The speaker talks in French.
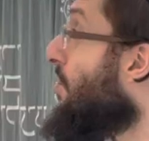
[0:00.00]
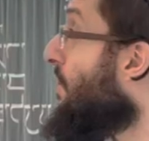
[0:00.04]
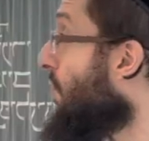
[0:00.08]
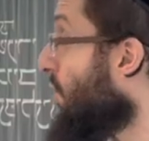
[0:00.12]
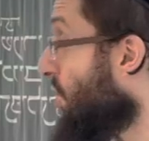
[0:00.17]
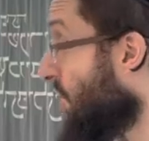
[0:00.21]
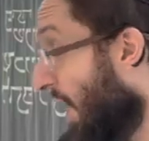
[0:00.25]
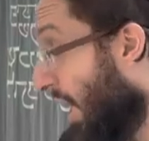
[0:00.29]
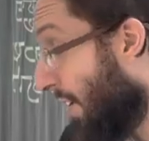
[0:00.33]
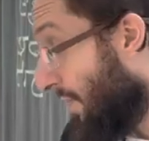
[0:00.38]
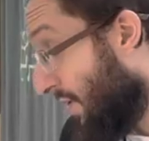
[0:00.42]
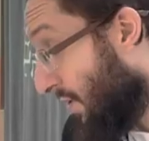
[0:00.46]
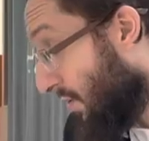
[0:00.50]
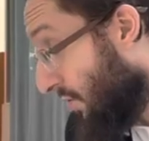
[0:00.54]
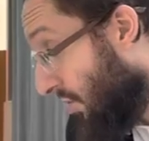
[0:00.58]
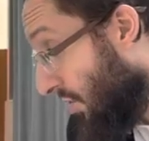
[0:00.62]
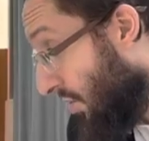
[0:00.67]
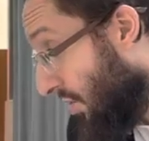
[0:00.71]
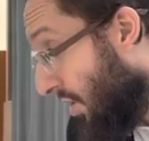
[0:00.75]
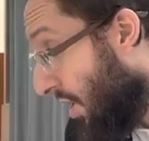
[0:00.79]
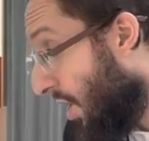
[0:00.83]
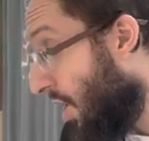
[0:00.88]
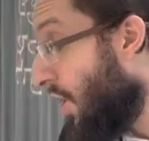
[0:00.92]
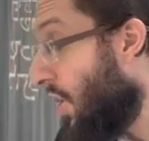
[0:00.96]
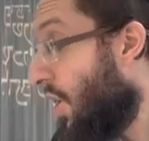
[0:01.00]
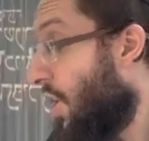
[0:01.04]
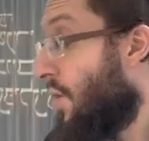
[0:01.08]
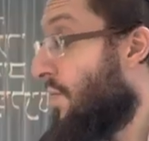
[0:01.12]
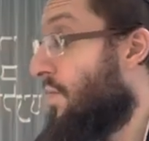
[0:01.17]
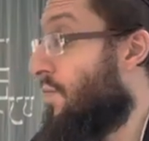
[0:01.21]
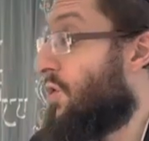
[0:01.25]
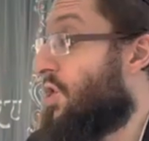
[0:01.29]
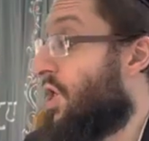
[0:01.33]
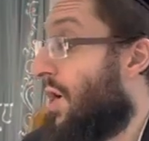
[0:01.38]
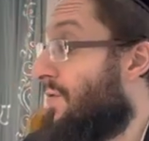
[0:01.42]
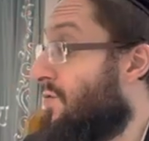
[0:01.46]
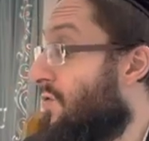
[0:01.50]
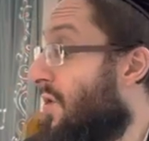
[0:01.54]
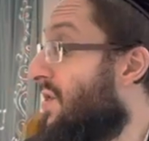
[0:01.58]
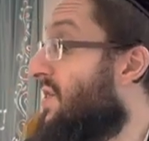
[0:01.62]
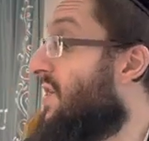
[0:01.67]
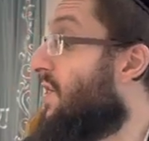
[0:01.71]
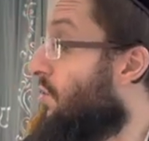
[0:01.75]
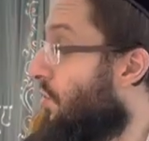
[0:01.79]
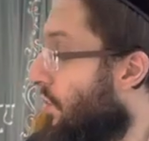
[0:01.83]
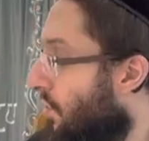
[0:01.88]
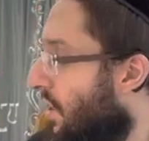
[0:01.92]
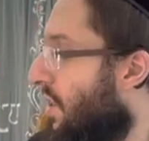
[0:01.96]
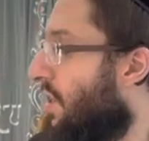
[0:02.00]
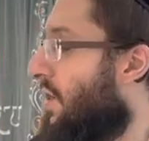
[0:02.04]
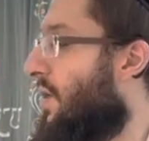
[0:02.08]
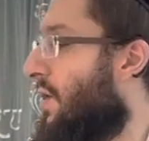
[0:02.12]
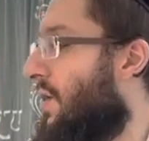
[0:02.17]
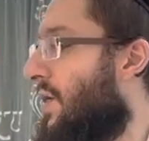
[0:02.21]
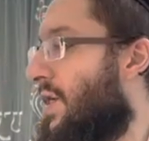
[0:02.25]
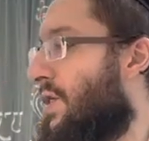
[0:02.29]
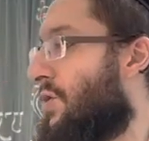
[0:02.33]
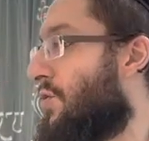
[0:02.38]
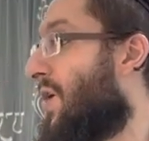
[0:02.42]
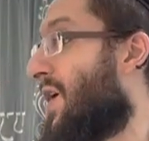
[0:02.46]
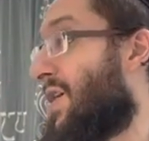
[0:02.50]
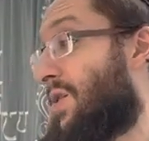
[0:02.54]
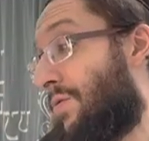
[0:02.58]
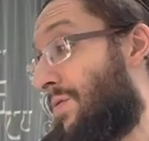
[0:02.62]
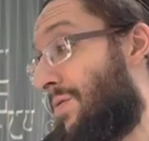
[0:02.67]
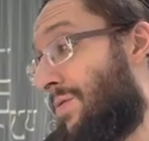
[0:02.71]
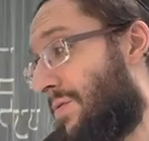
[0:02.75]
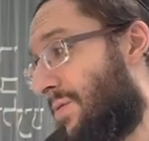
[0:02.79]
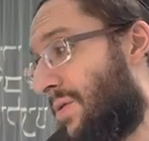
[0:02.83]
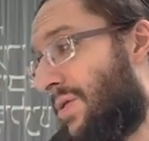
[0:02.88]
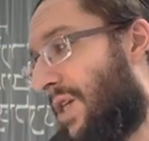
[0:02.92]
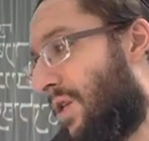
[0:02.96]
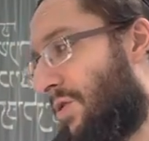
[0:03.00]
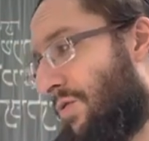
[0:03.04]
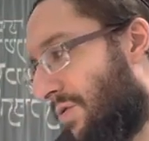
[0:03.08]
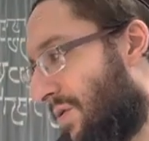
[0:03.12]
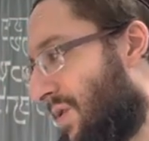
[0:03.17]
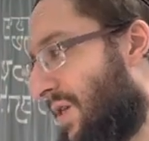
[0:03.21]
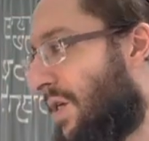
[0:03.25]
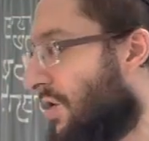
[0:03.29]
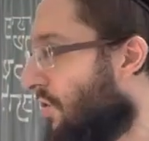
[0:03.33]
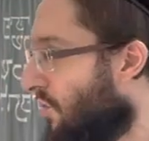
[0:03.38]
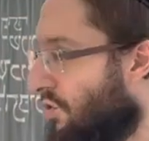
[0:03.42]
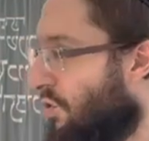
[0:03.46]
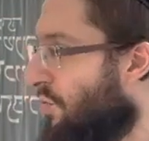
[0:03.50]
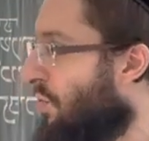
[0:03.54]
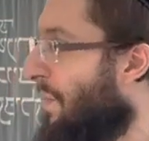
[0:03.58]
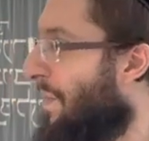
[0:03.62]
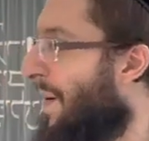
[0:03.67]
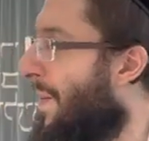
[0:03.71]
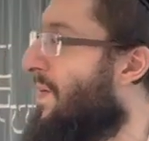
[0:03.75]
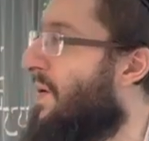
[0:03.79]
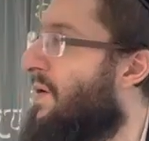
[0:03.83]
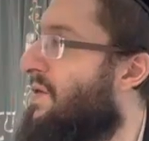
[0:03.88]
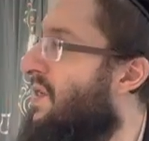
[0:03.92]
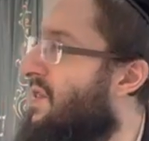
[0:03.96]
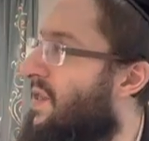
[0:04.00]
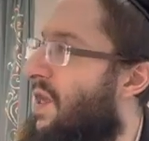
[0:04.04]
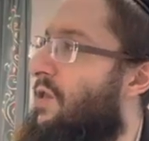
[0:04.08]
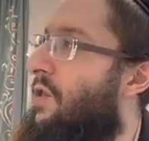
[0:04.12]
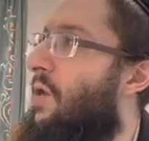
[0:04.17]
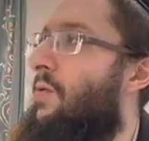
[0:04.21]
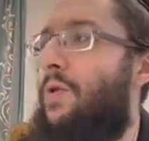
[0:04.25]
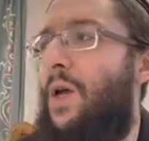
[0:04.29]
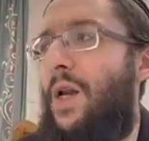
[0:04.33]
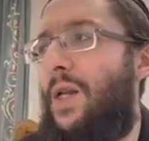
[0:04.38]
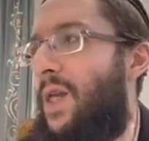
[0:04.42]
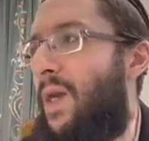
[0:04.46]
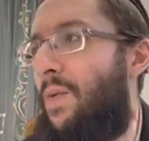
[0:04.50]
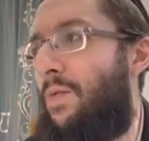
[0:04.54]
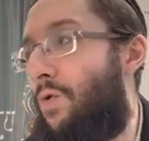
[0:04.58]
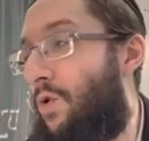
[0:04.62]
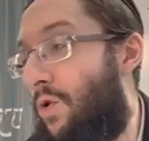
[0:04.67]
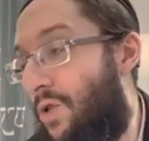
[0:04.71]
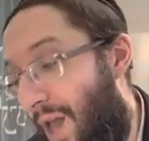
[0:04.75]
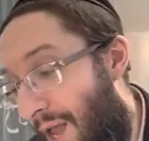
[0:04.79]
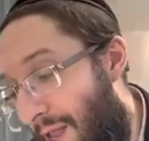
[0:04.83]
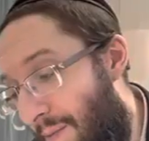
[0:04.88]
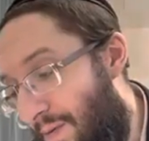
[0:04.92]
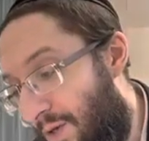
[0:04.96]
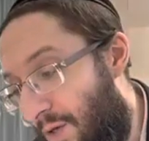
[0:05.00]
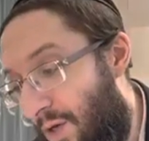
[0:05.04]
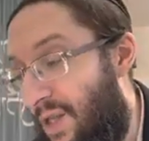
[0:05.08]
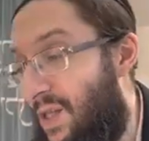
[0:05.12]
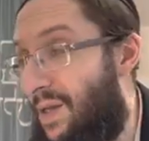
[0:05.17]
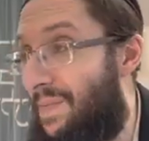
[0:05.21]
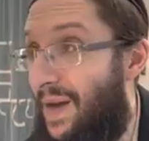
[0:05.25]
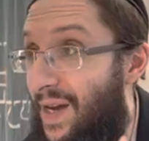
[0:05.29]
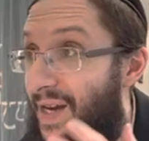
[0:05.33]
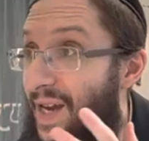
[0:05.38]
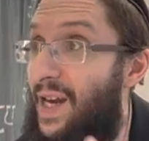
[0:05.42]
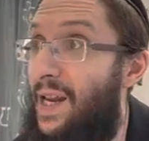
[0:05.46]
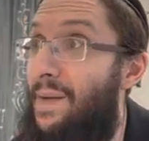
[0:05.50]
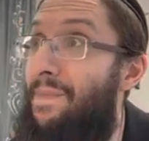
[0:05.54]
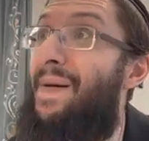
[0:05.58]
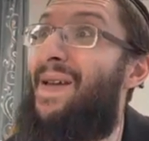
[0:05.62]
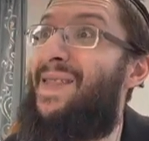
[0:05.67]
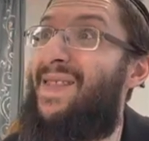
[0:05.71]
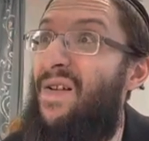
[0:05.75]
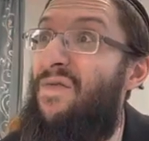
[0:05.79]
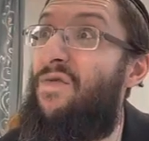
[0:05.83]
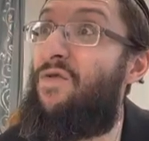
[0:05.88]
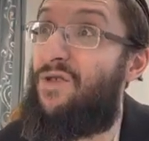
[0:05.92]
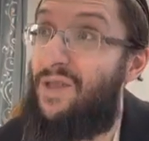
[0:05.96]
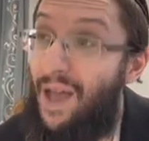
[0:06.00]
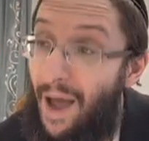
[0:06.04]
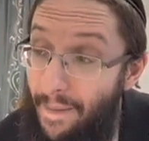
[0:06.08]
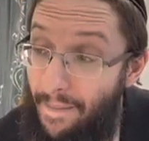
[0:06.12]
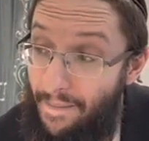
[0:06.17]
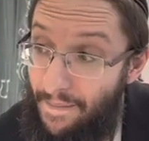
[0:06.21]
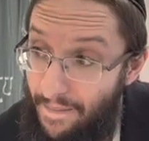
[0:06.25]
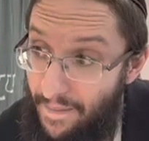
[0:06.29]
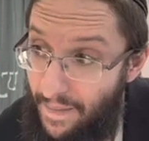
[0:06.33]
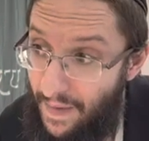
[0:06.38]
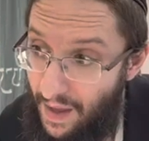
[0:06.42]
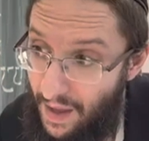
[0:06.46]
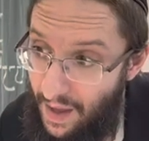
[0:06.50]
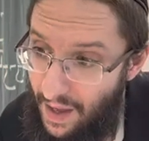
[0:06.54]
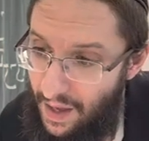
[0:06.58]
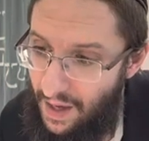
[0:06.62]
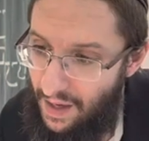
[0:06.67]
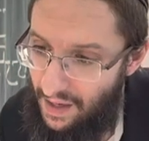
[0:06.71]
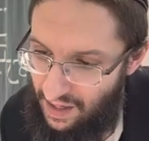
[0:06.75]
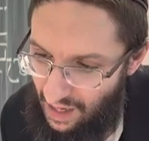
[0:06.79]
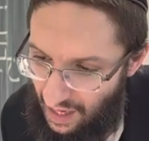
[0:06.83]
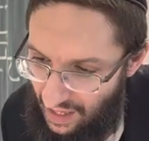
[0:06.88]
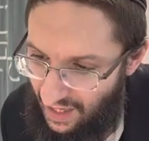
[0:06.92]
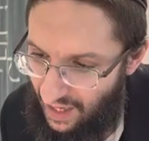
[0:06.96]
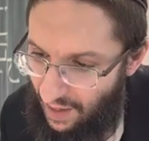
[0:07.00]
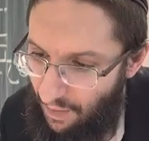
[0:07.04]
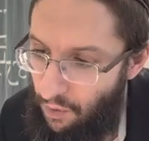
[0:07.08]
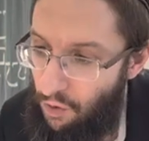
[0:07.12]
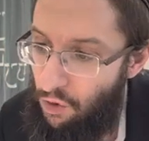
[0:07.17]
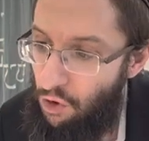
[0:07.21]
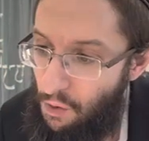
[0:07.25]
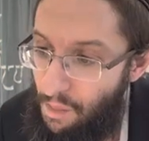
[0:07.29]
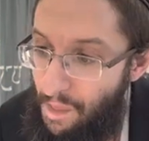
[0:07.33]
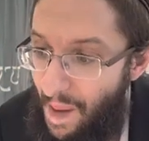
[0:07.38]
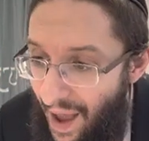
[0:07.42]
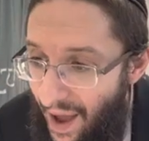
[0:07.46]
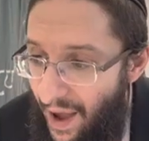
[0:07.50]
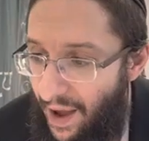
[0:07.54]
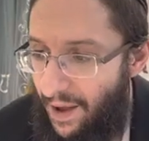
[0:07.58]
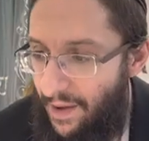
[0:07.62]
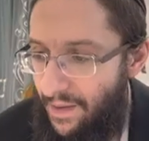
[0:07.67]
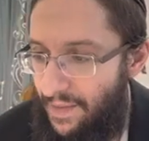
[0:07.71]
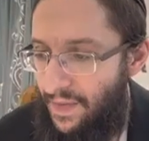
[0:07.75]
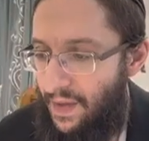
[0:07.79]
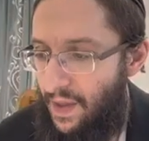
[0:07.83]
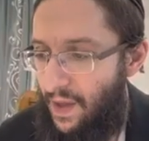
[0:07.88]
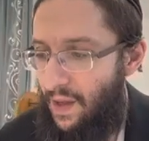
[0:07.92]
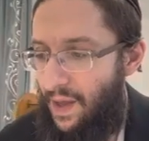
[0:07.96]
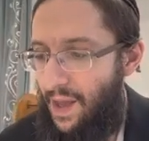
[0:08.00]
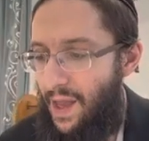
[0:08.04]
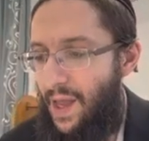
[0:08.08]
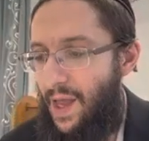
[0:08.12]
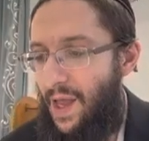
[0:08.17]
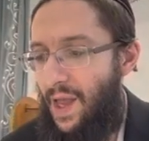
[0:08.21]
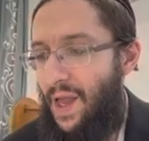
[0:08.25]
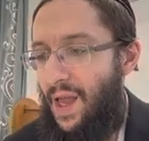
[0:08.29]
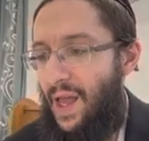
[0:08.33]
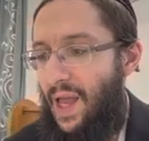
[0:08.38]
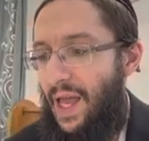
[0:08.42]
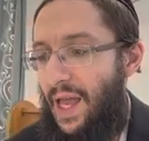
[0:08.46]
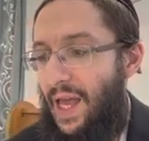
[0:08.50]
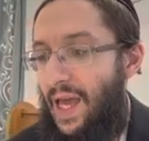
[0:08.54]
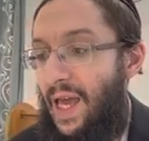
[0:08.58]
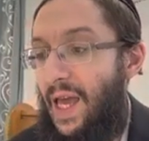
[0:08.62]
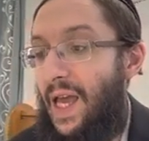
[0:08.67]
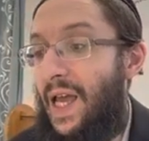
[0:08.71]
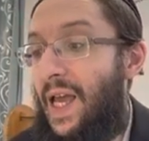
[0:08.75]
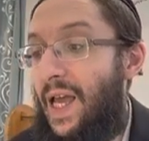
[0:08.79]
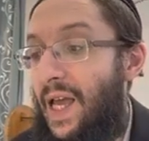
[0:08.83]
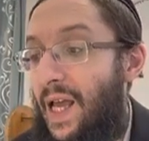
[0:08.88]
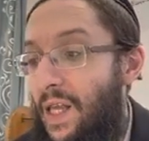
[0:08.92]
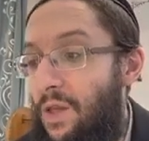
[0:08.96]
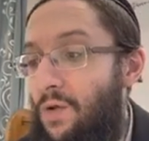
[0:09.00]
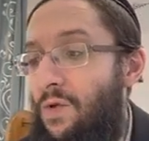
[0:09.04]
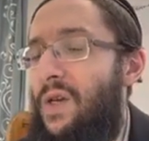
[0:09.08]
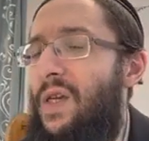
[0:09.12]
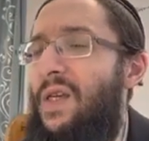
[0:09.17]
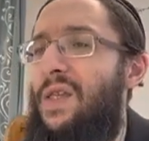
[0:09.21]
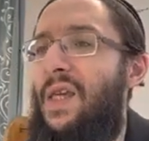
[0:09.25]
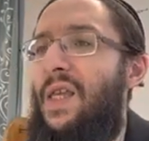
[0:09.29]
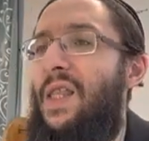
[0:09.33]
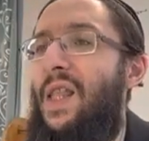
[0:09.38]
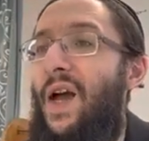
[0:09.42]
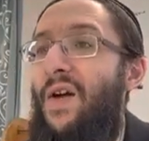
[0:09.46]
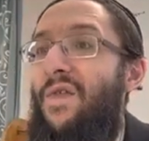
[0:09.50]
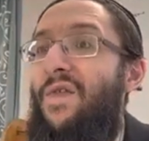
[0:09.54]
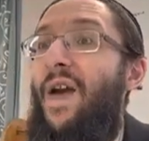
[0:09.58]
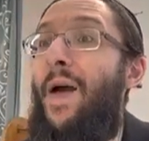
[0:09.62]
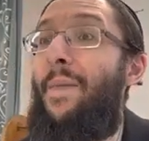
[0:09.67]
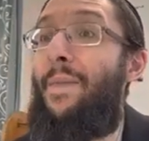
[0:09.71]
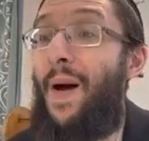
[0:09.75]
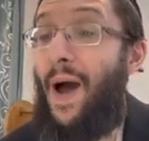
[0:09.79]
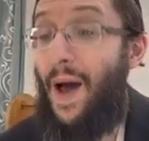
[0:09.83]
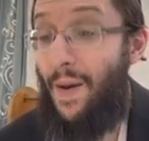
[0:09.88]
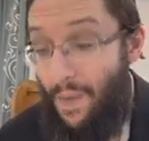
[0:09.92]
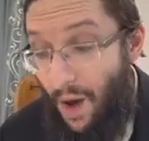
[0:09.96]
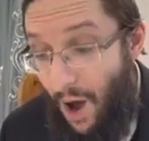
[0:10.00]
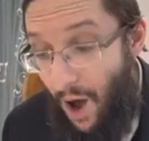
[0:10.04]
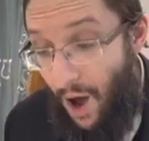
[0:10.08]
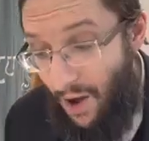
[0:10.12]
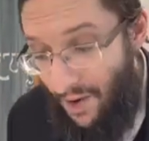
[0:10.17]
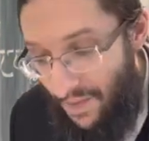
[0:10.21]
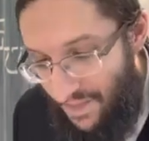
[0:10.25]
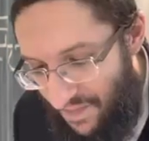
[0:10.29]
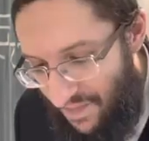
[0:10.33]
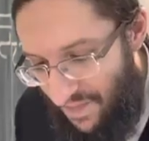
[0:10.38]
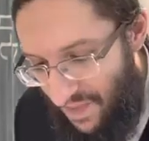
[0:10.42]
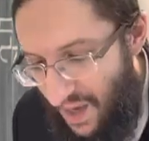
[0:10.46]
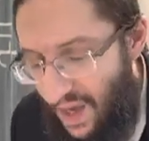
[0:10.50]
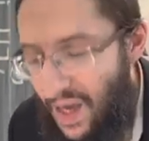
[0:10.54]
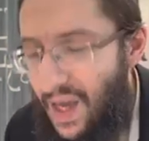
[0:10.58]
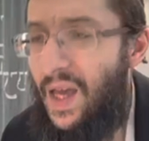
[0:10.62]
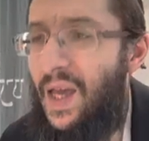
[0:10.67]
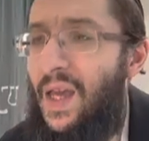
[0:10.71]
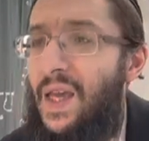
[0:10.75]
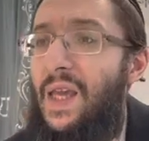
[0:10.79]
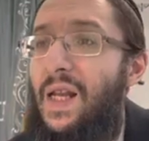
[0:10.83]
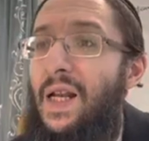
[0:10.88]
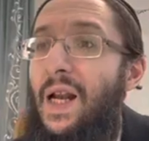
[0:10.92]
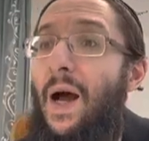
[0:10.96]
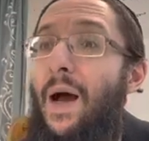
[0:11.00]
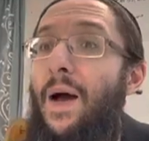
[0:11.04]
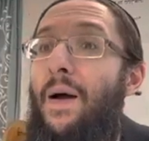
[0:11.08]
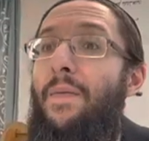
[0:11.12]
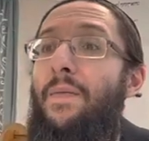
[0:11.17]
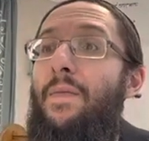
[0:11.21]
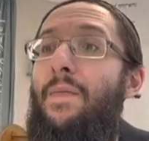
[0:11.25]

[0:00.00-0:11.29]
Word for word: Moshe Rabbeinu Mojave nous a dit qu'ils ont raison, ce qu'ils t'ont dit, que tu peux pas planter ta tente dans la tribu de Dan, parce que c'est marqué les bêtes à votables, c'est la tribu du père. Et donc il s'est énervé apparemment, et il a.